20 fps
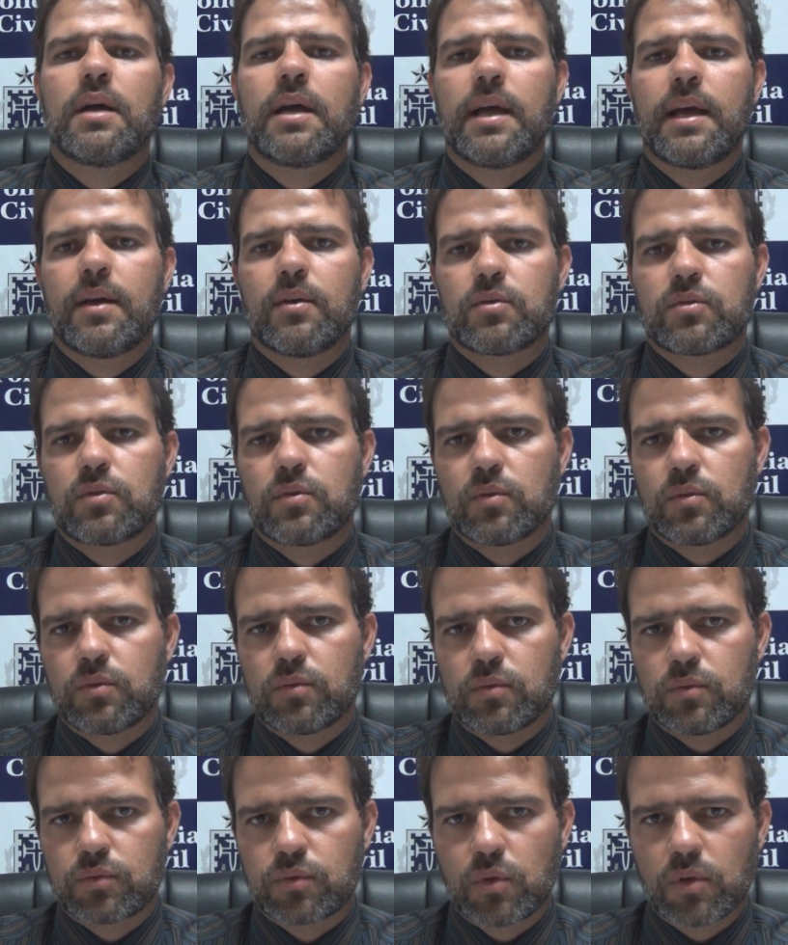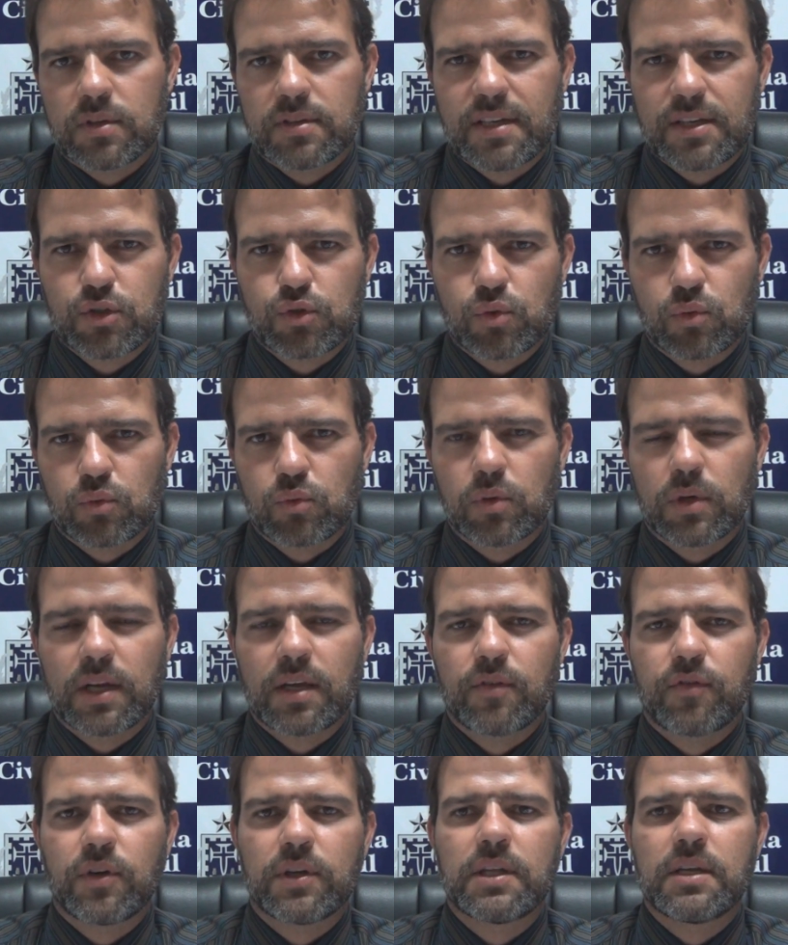é, os, o, toda a estrutura
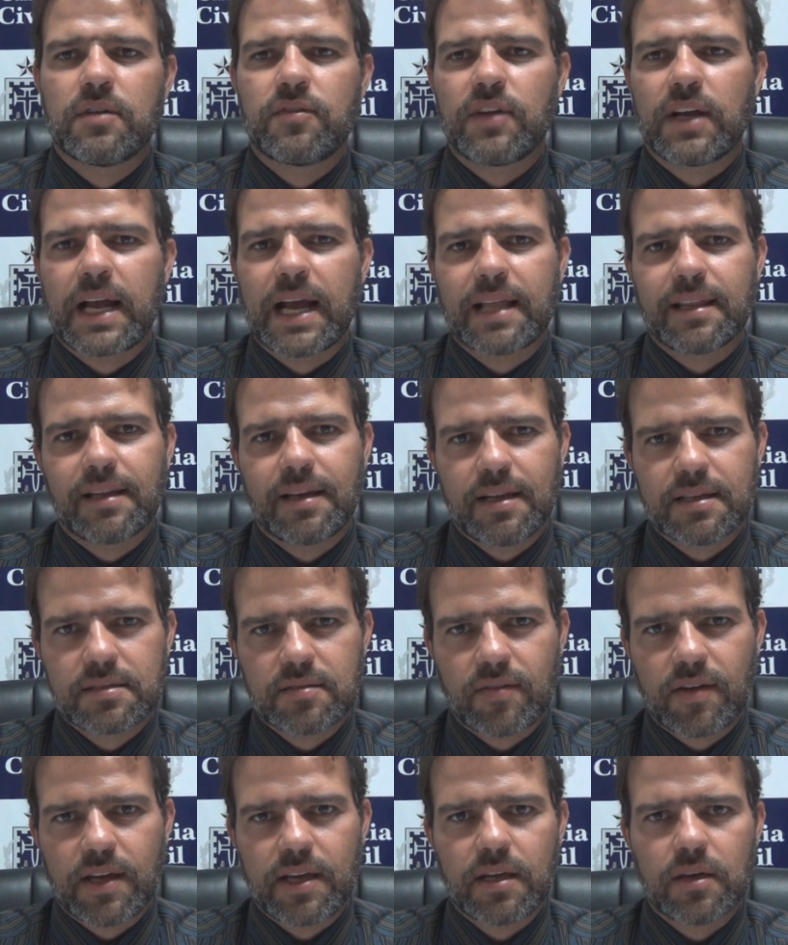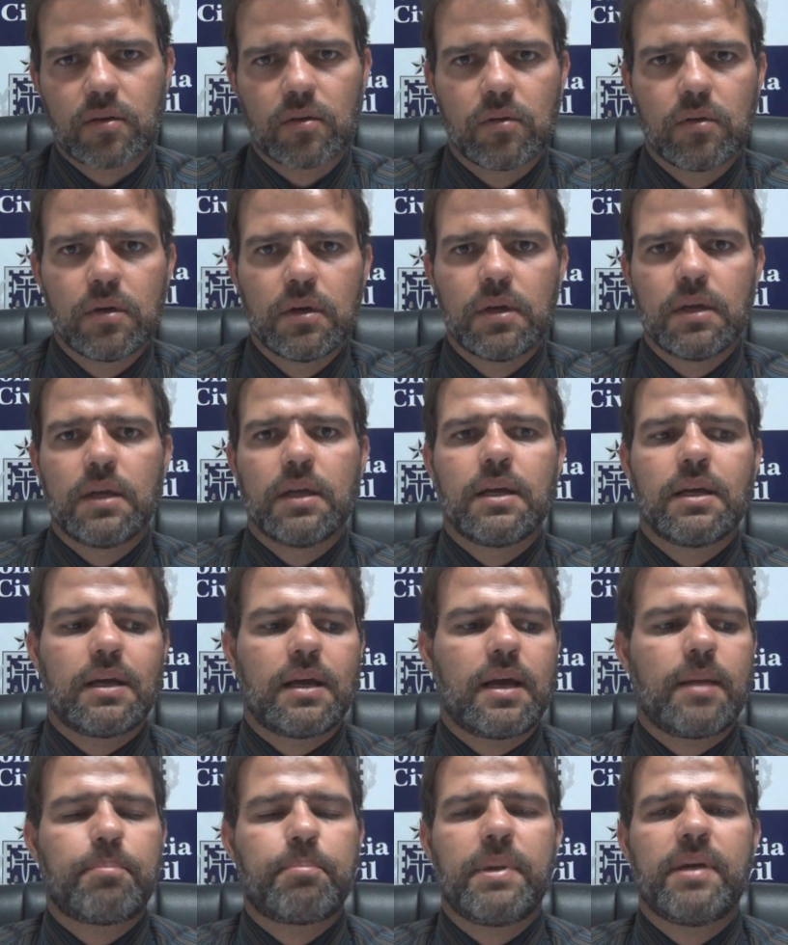que foi danificada nesse veículo
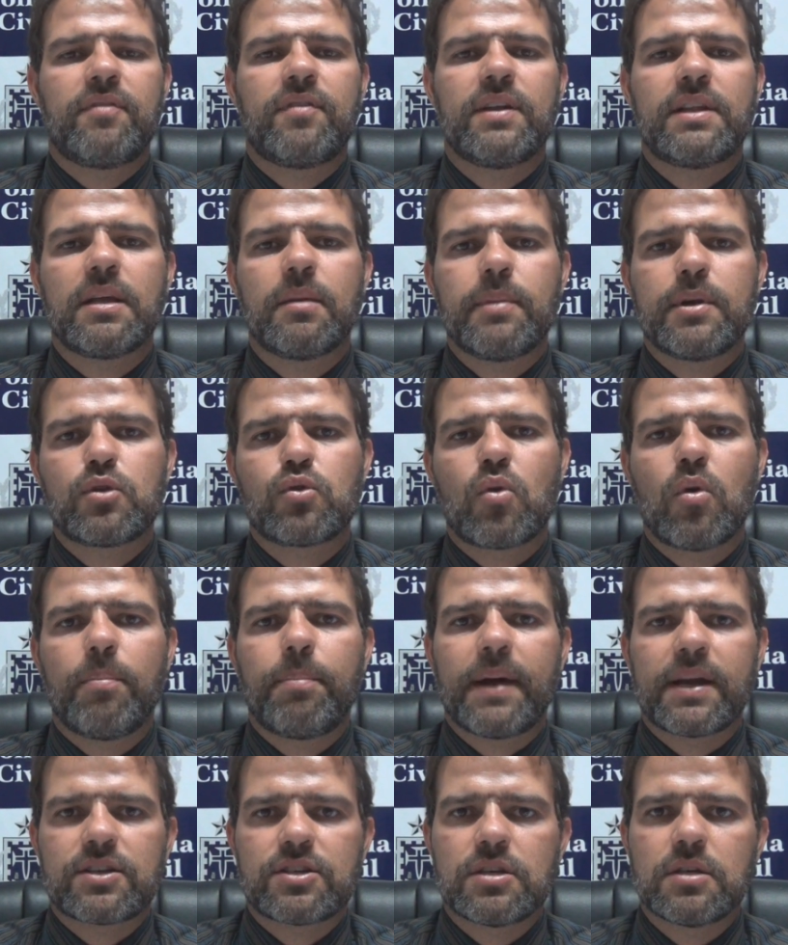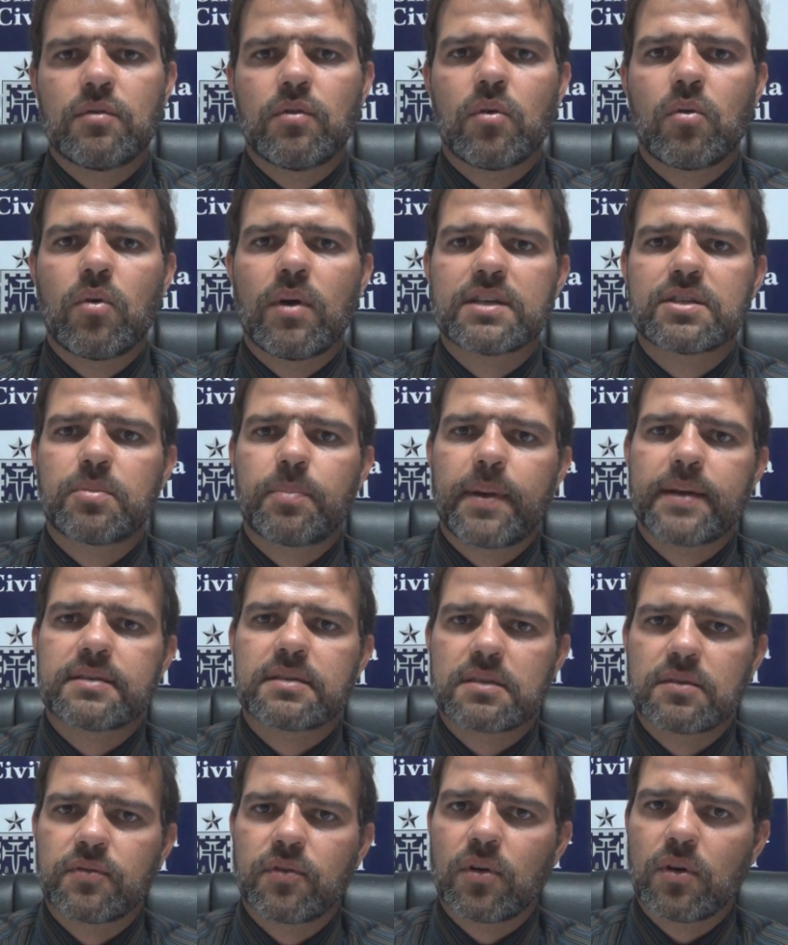é perfeitamente compatível com as
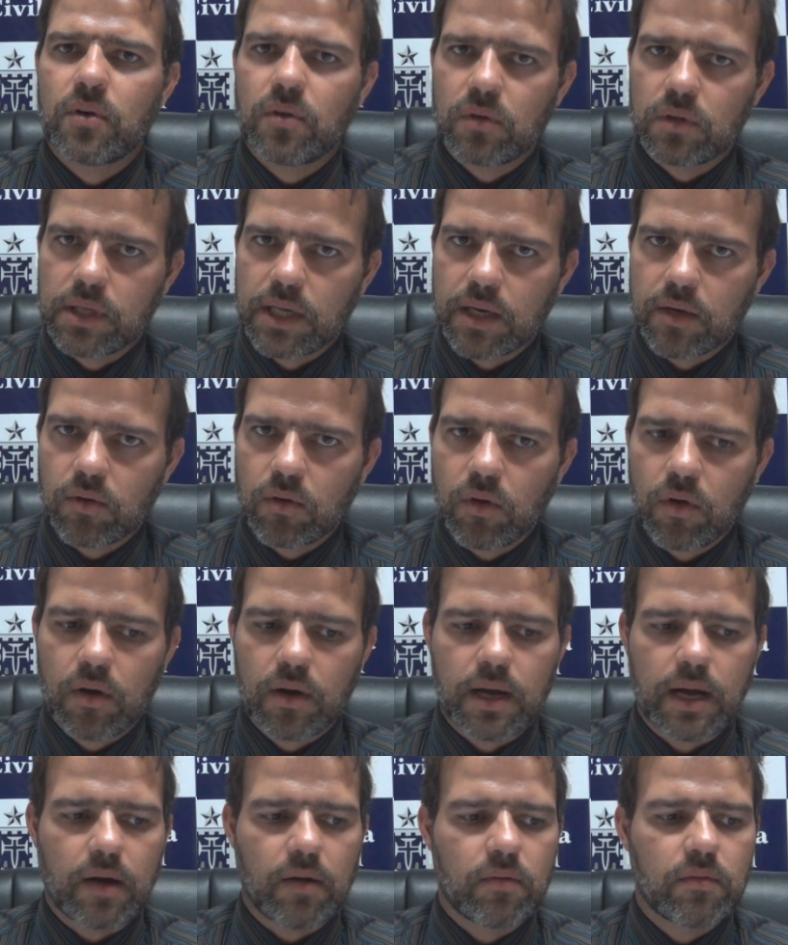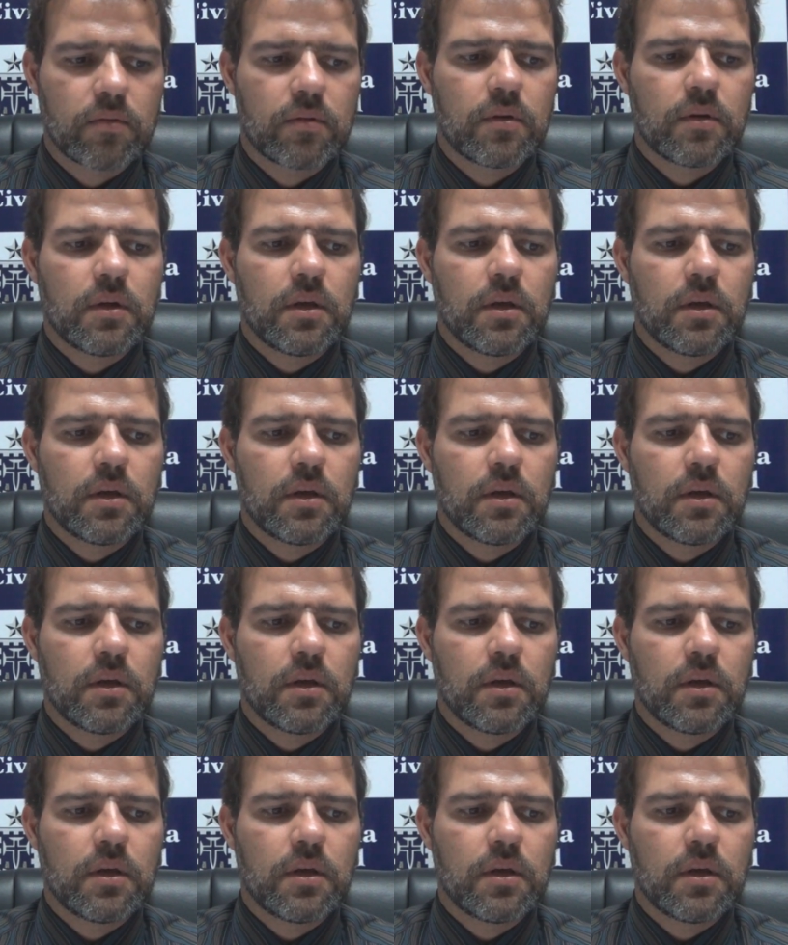peças que foram encontradas no local.